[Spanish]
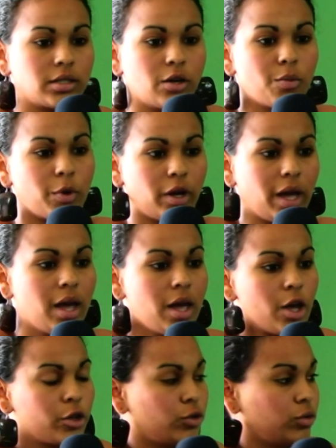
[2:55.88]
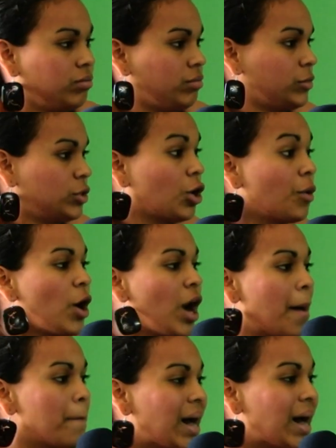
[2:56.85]
así como que somos
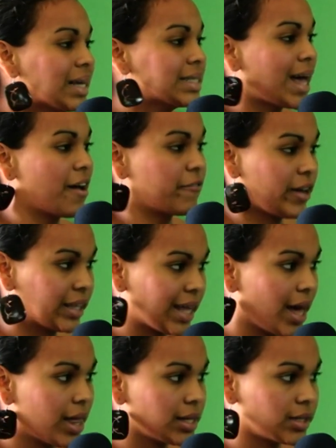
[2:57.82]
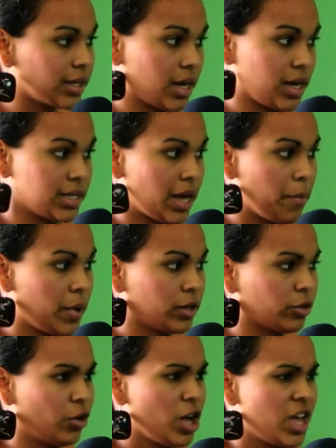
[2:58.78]
las más afectadas en ese mm,
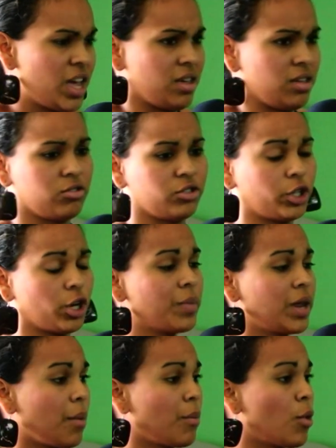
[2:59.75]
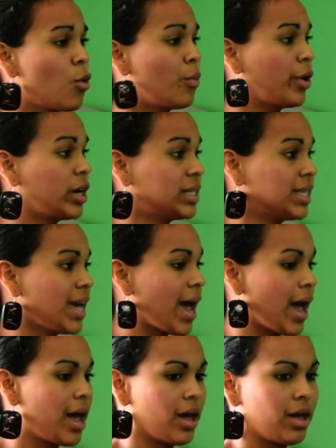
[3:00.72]
aspecto. Mm. Nosotros miramos un
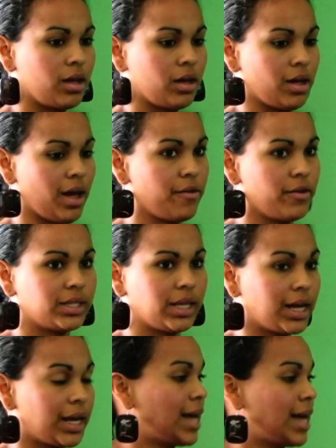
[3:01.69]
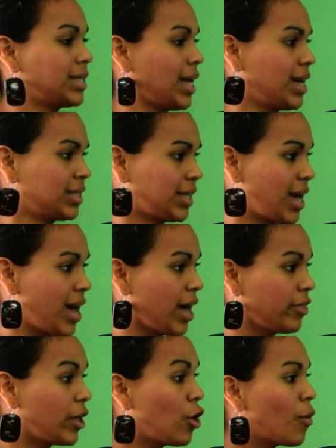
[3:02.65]
policía, a veces
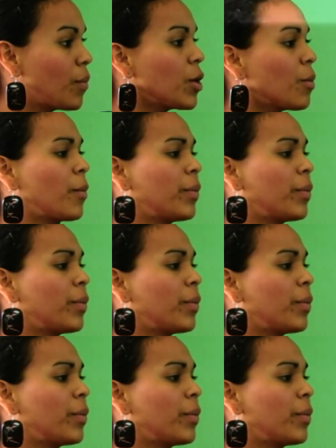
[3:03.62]
hasta de los mismos